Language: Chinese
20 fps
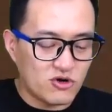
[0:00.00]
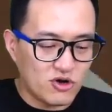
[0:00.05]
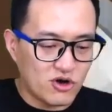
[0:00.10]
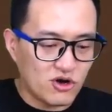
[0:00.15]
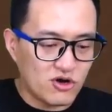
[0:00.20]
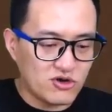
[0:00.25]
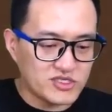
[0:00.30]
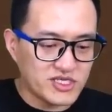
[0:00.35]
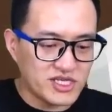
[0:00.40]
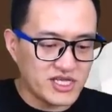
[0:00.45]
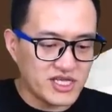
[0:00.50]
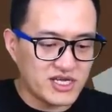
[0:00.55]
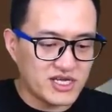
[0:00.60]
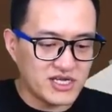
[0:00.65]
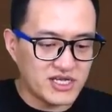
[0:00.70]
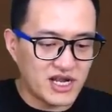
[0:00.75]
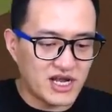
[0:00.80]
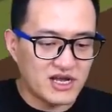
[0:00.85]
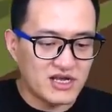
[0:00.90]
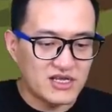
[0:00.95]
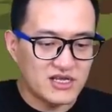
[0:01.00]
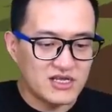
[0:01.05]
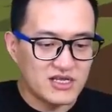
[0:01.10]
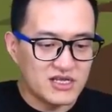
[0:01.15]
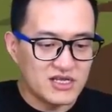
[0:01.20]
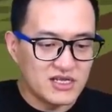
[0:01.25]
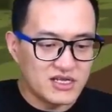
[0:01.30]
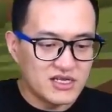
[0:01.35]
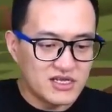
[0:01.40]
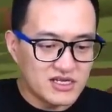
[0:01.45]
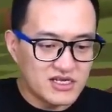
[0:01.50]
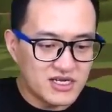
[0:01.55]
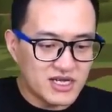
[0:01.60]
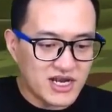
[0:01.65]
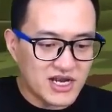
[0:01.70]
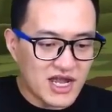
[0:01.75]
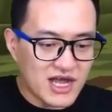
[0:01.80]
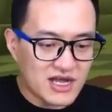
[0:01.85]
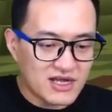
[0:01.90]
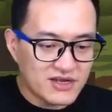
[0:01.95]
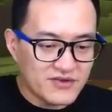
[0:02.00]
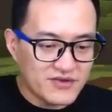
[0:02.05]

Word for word: 哦，现在可以了，可以了。